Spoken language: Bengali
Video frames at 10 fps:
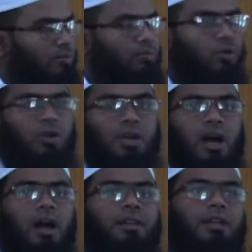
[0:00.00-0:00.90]

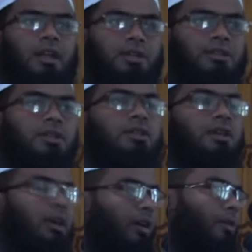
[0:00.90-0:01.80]
পরীক্ষার দিন
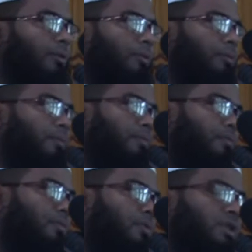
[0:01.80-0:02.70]
আসতেছে
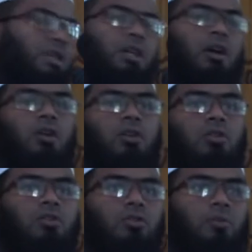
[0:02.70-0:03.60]
যেটা হলো
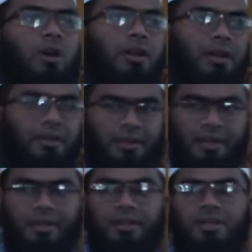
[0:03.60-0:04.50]
কুরবানির
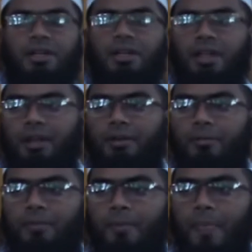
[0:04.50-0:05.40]
দিন কিসের দিন
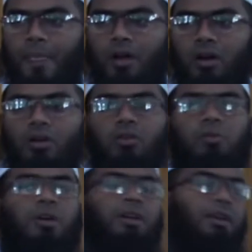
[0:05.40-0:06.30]

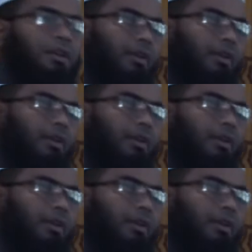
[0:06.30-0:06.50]
কুরবানির